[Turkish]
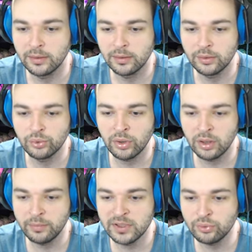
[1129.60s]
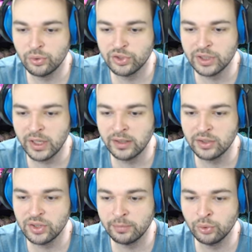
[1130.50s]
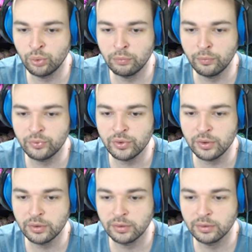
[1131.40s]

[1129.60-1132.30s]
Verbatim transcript: şu anda bizim çok şikayet edecek bir durumumuz yok.